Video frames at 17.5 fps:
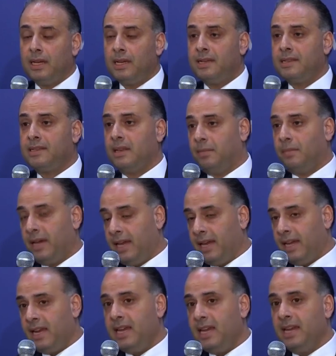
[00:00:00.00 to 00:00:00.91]

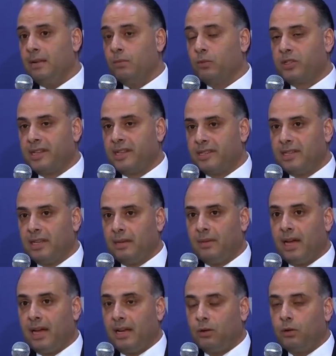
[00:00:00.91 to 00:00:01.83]
الزبائنية
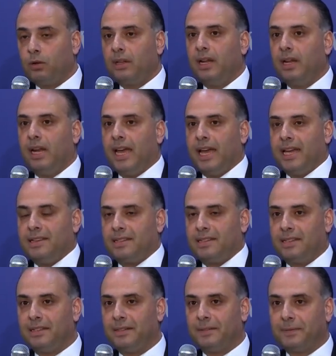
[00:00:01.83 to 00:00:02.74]
المستزلمة هالكتلة
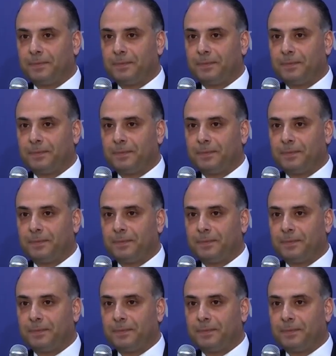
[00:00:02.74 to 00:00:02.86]
اليائسة